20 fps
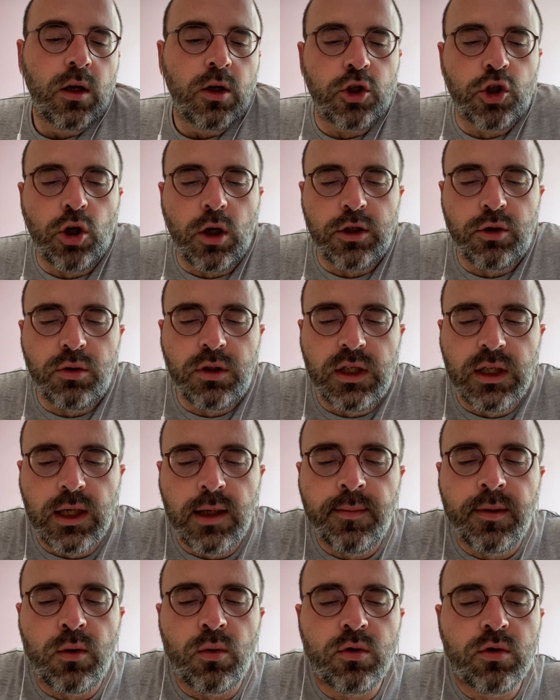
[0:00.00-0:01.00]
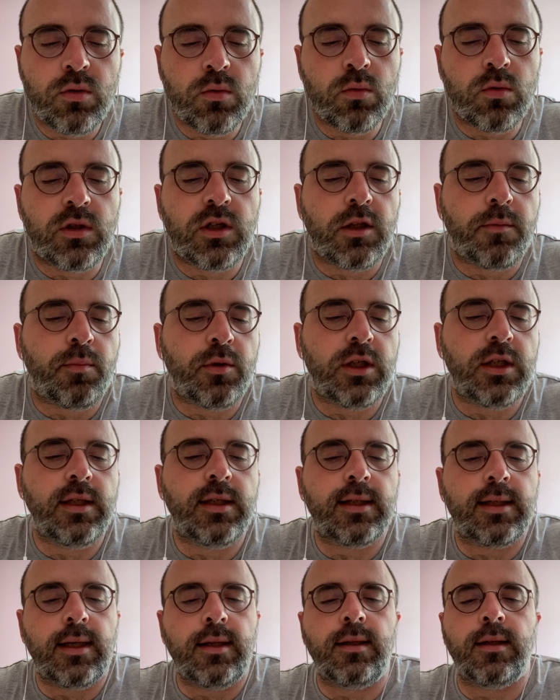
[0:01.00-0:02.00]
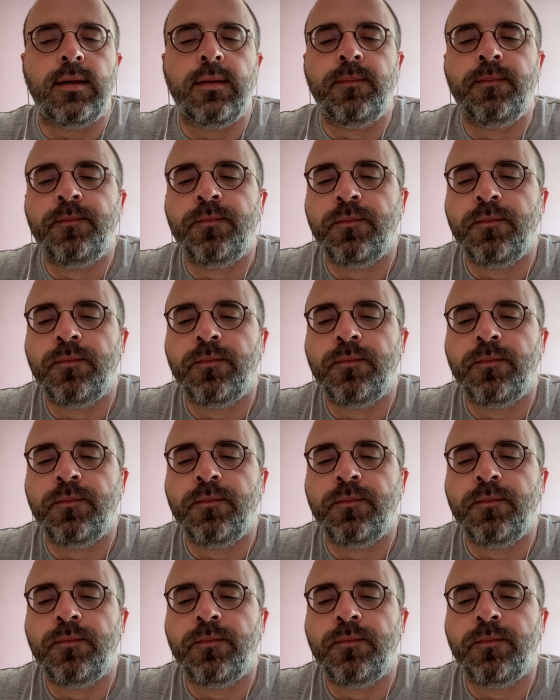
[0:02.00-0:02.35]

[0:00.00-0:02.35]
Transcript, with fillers: J'aurais dû tirer ma leçon de cette petite scène.